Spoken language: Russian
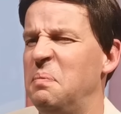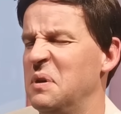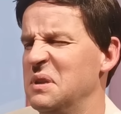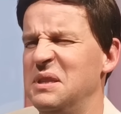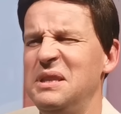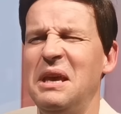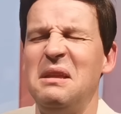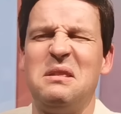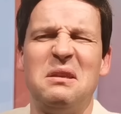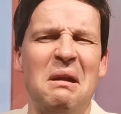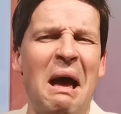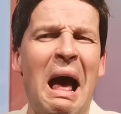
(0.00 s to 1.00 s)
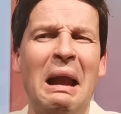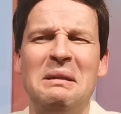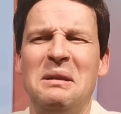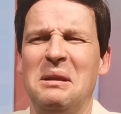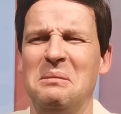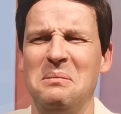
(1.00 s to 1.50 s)
Под
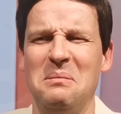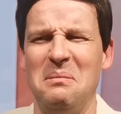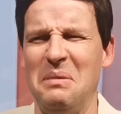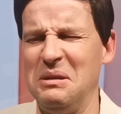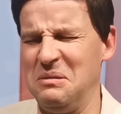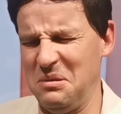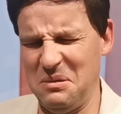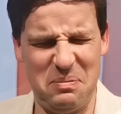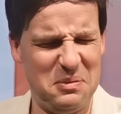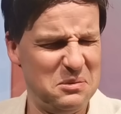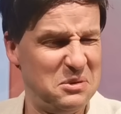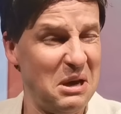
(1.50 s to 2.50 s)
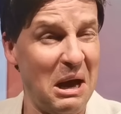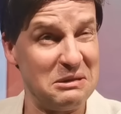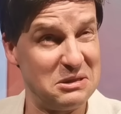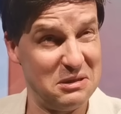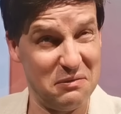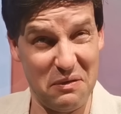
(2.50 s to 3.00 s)
нейтральным, это
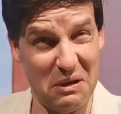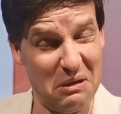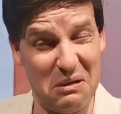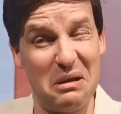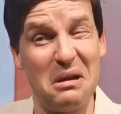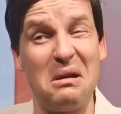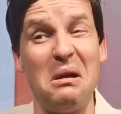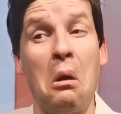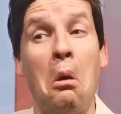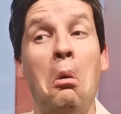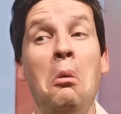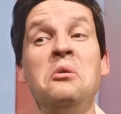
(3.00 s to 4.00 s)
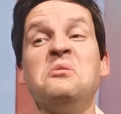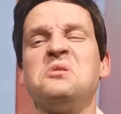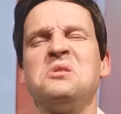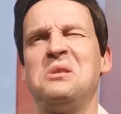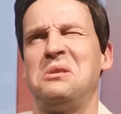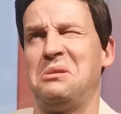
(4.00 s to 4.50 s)
получается, вы
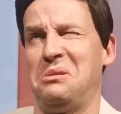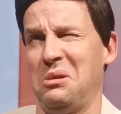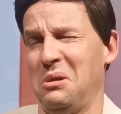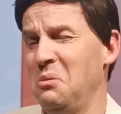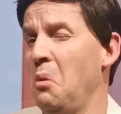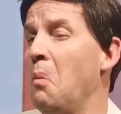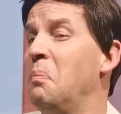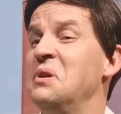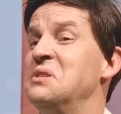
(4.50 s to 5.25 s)
какую страну